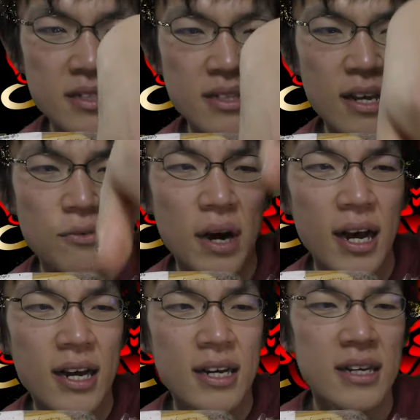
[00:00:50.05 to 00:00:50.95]
で
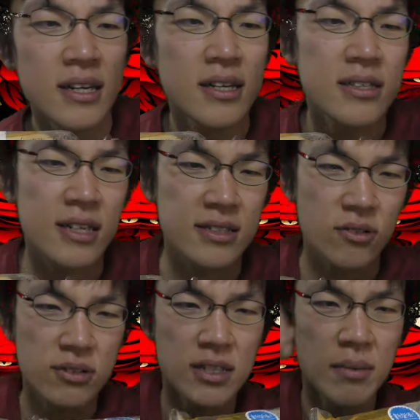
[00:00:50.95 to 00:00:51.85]
は早
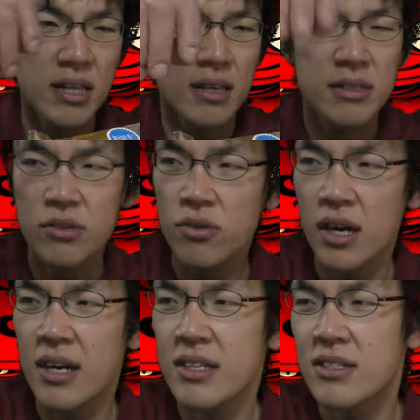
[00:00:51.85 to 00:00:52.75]
速食べていきましょうか。
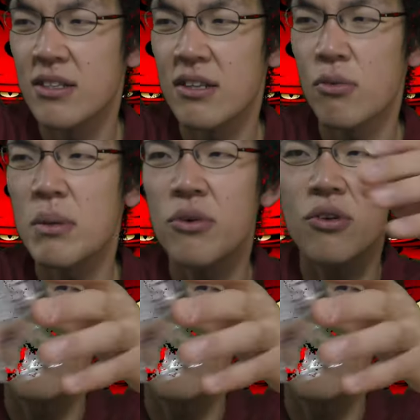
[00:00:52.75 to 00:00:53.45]
飲み物